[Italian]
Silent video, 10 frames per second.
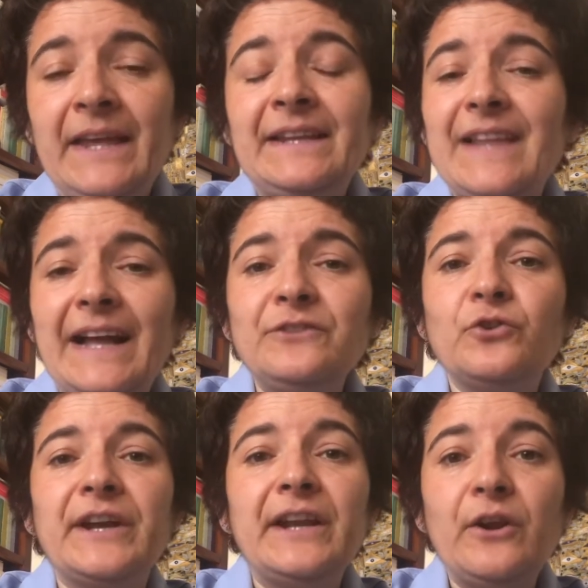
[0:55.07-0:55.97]
Intanto
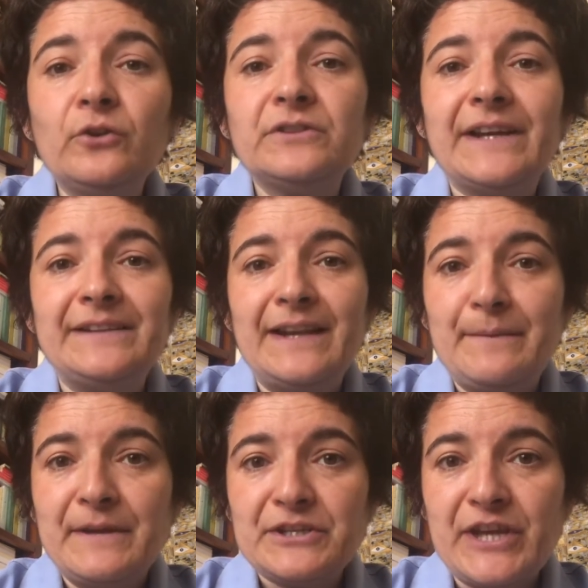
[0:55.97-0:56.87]
che nell'ottica
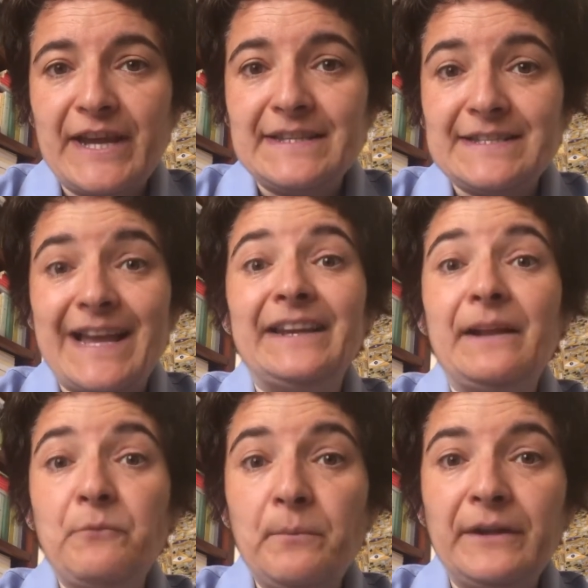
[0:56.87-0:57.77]
dell'emergenza e
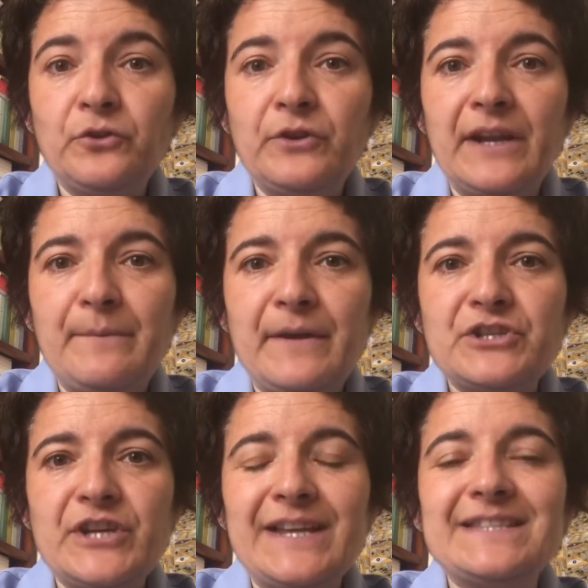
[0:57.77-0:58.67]
nel momento
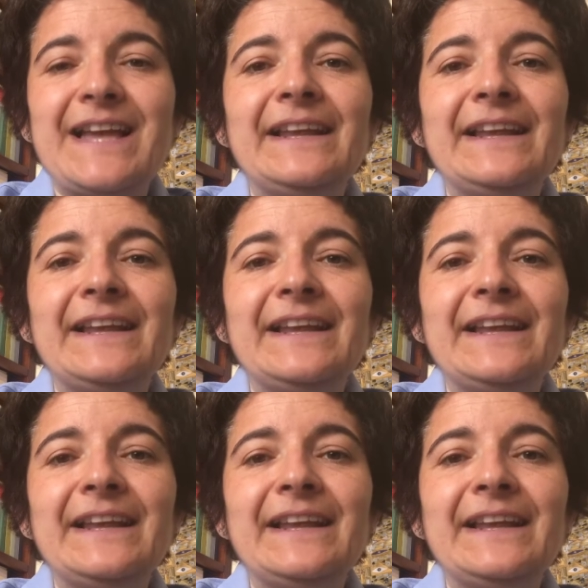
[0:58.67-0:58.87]
dell'emergenza